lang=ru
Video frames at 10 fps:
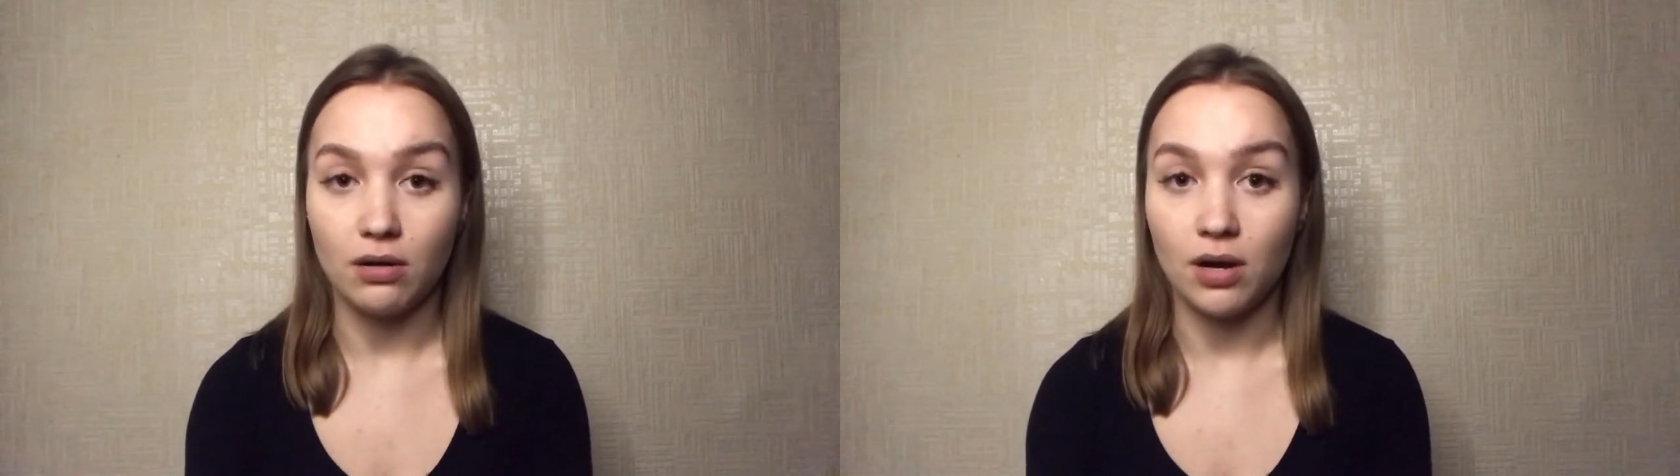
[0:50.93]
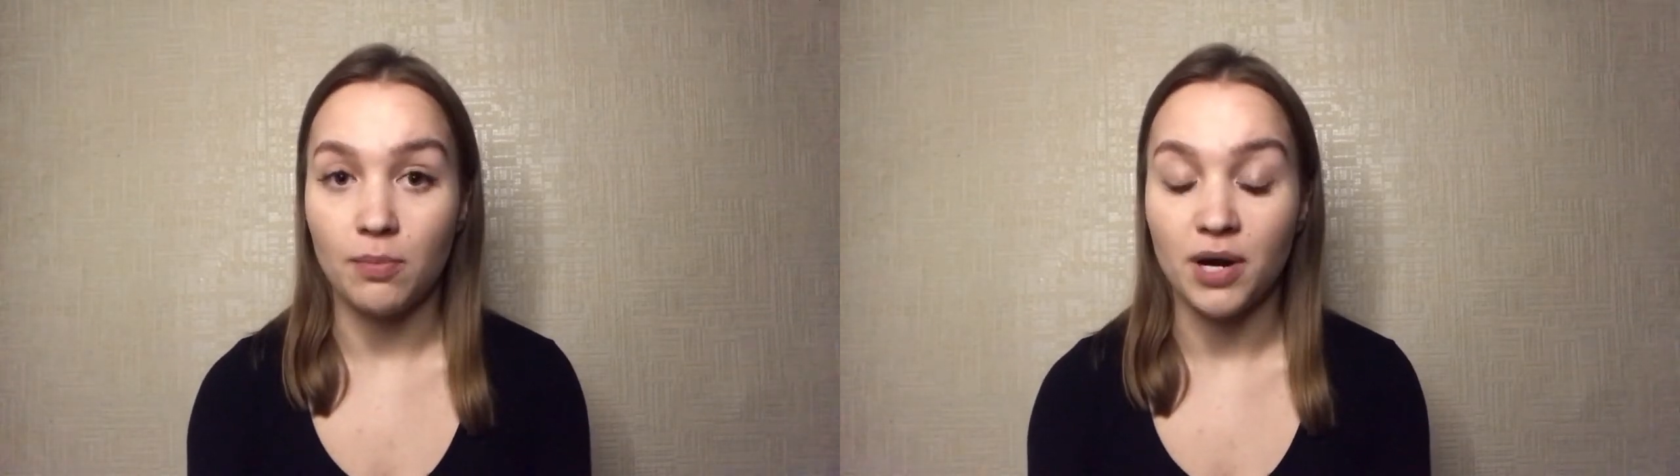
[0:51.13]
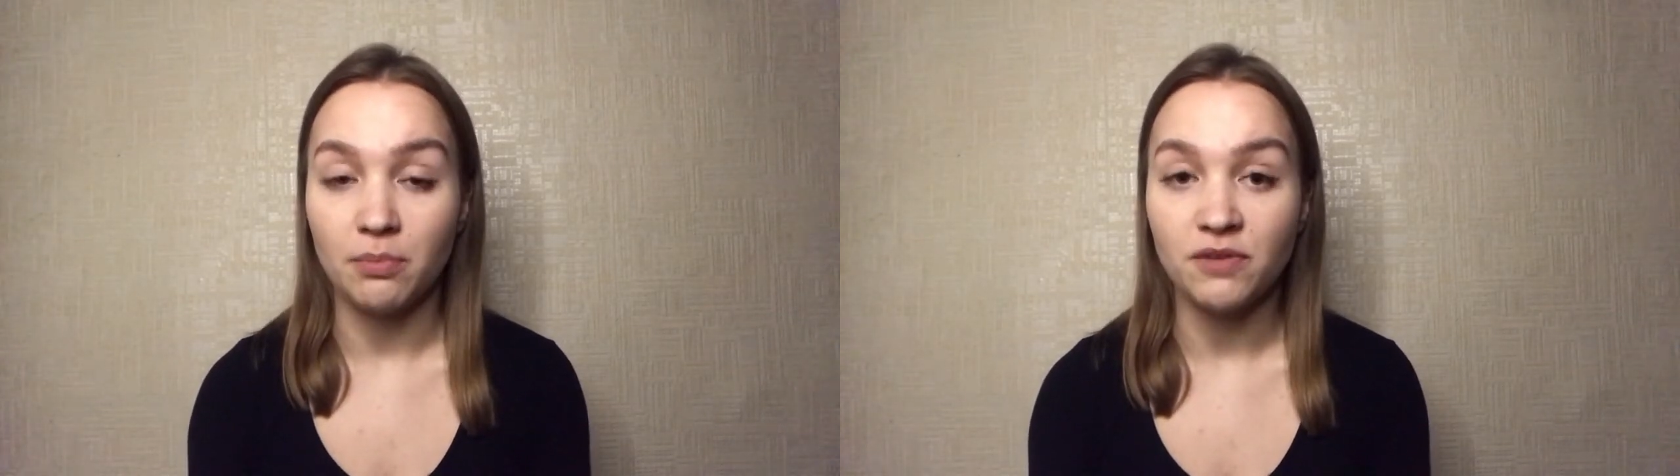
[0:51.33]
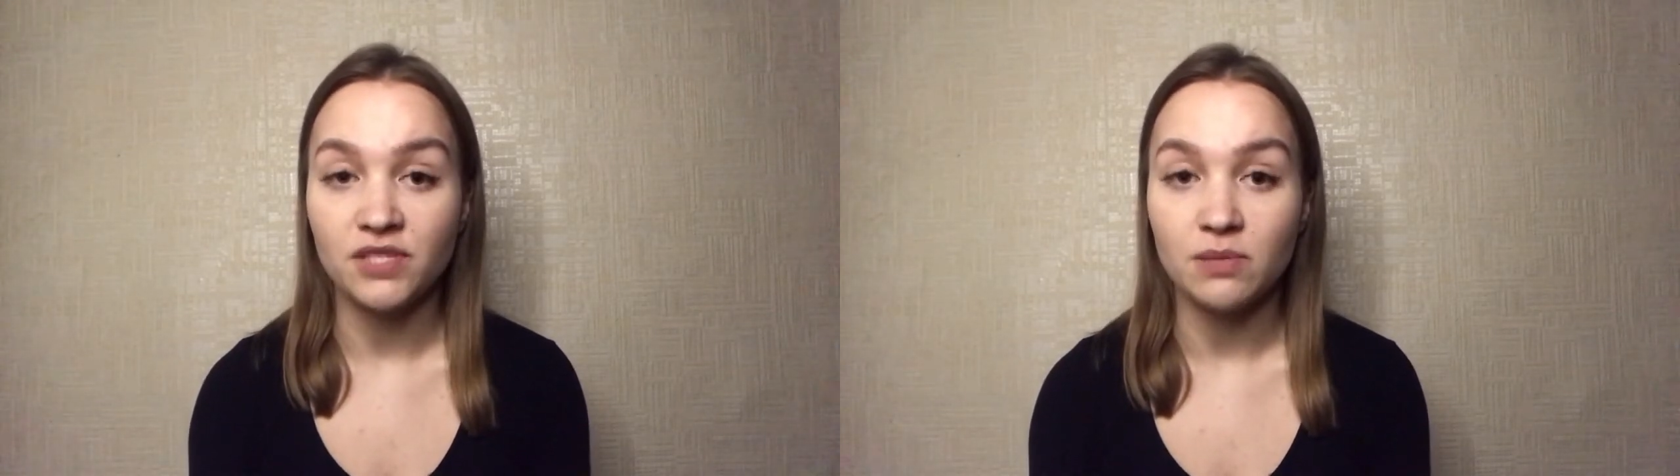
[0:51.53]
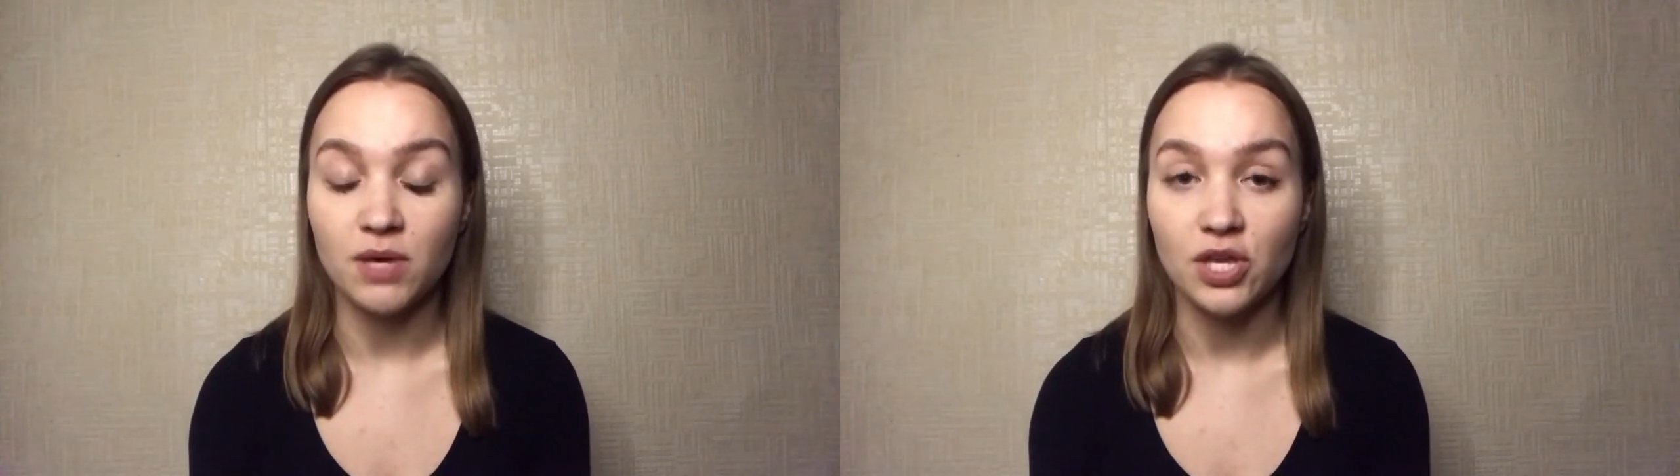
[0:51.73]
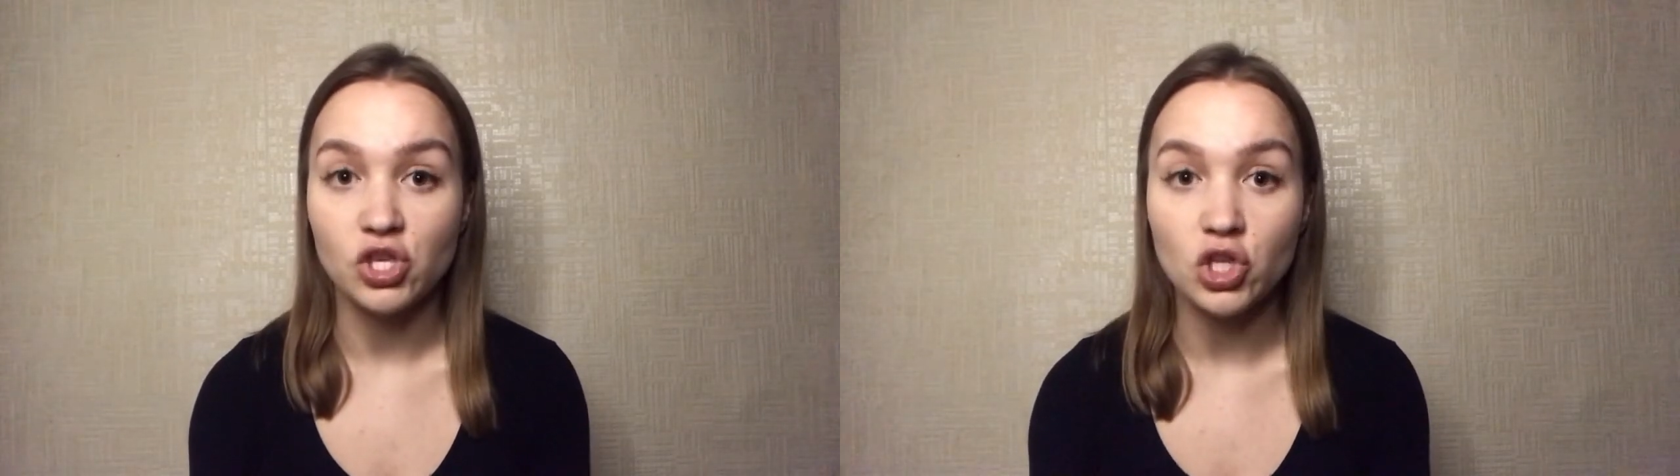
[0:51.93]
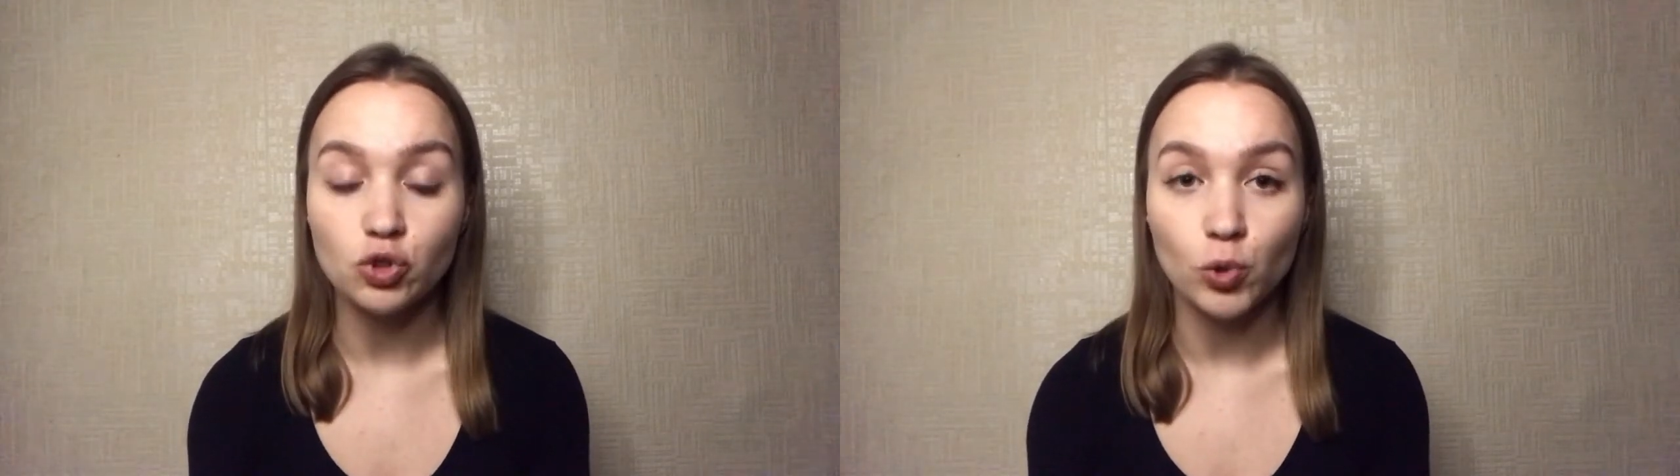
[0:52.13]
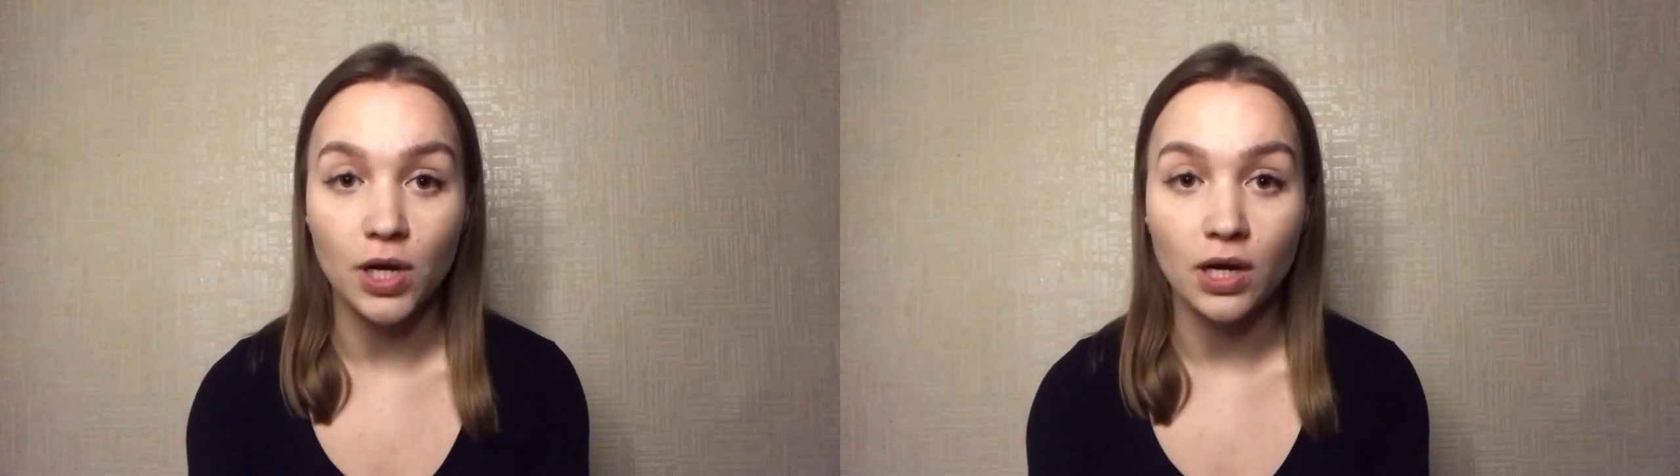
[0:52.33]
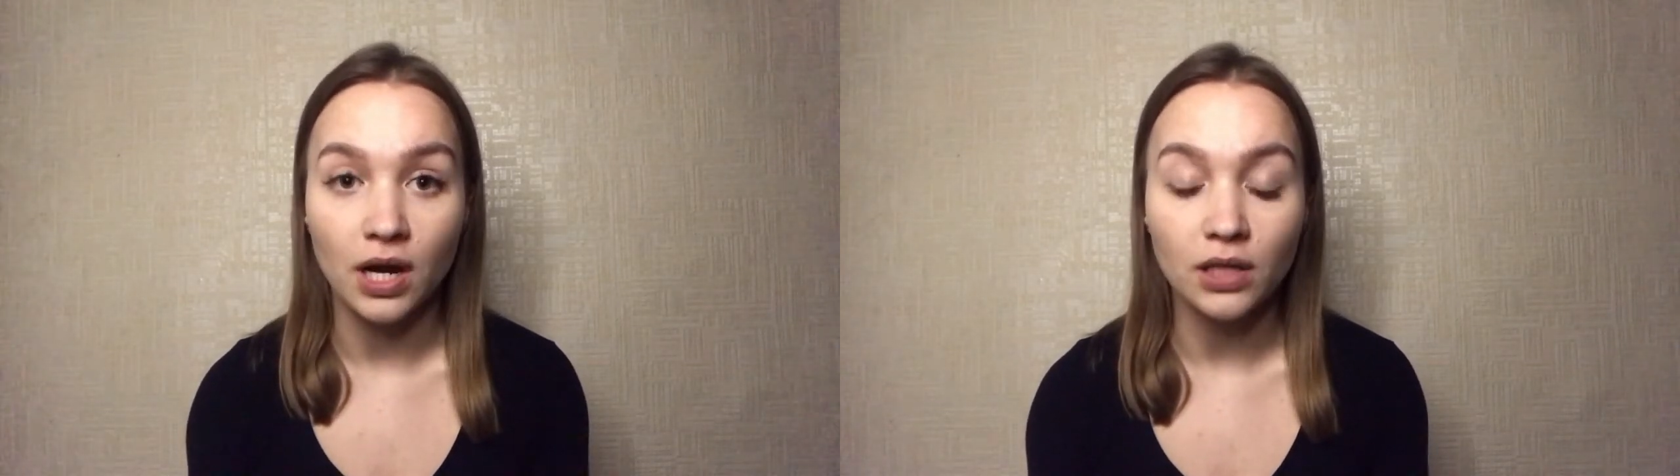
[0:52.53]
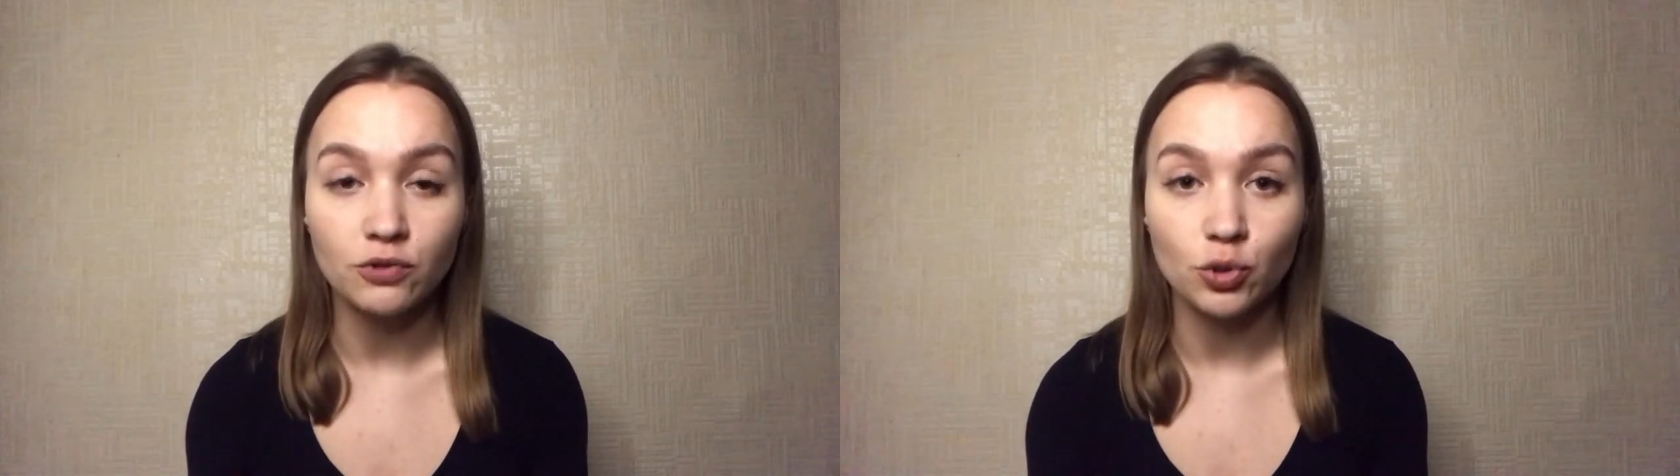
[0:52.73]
Абрам не в себе, нет столько коралла,